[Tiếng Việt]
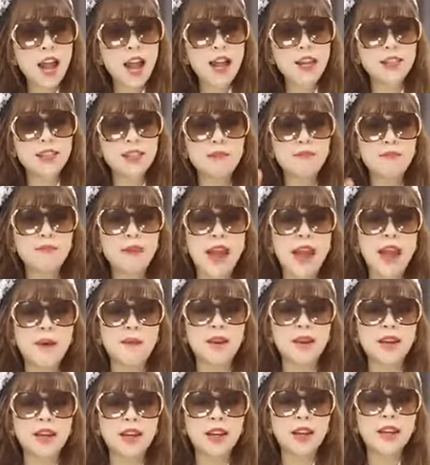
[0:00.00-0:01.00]
230
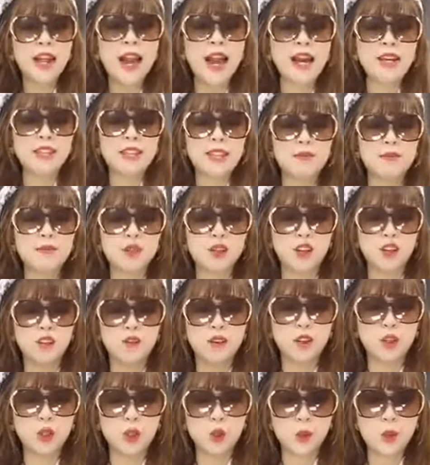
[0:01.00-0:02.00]
mắt kính 250
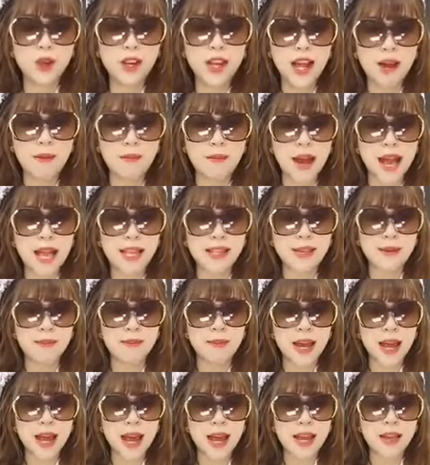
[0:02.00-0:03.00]
và túi là
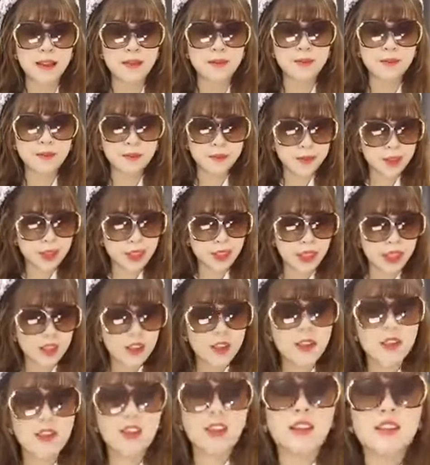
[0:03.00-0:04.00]
320
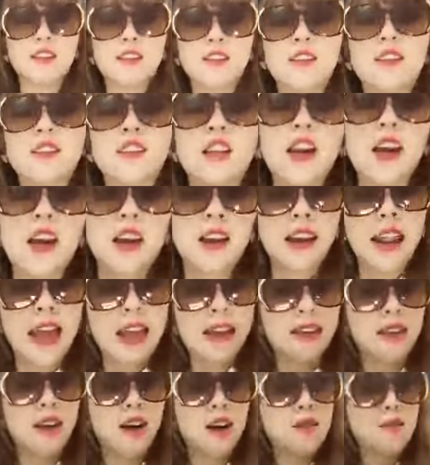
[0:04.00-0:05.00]
đây
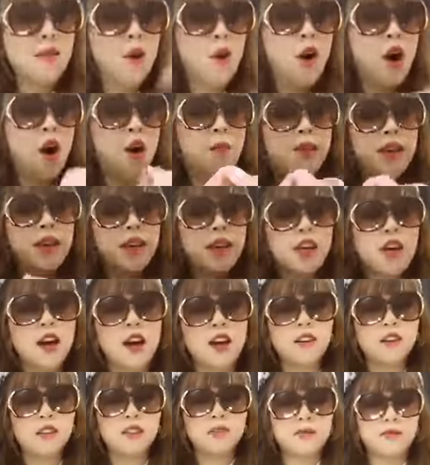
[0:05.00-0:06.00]
cưng màu hồng đây
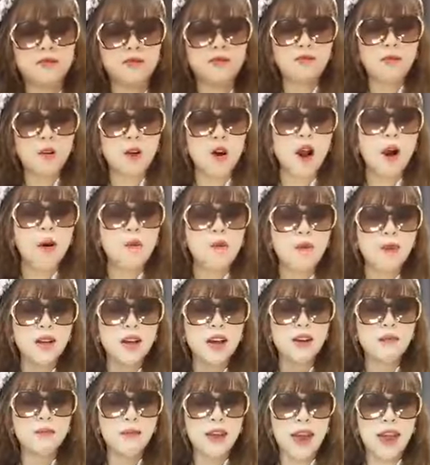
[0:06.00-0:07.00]
cưng màu hồng
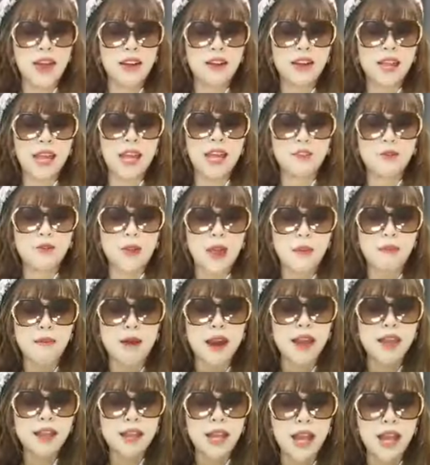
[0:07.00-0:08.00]
cưng mà nè thoải
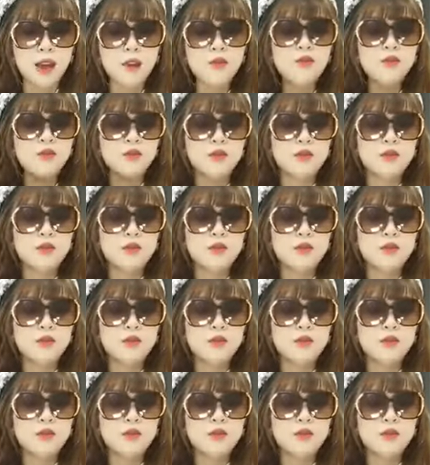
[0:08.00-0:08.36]
mái kéo